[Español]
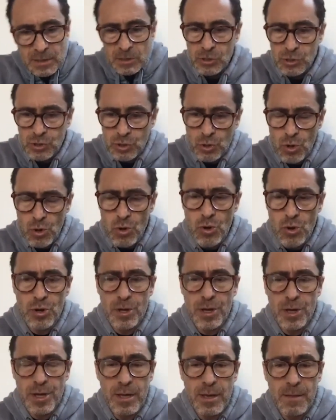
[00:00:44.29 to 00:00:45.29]
yo
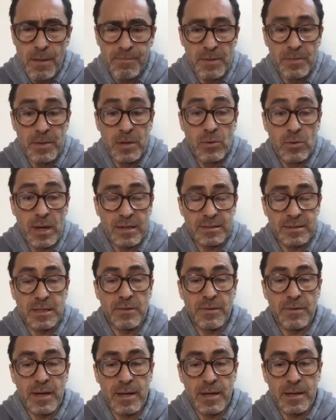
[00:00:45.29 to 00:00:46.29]
eh, en primer lugar
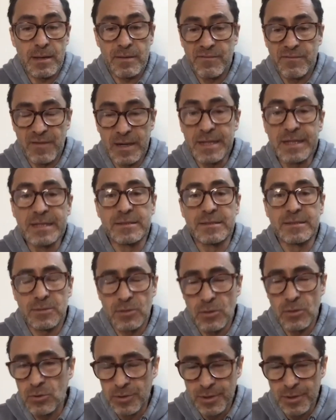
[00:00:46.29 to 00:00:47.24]
estaba feliz ¿no?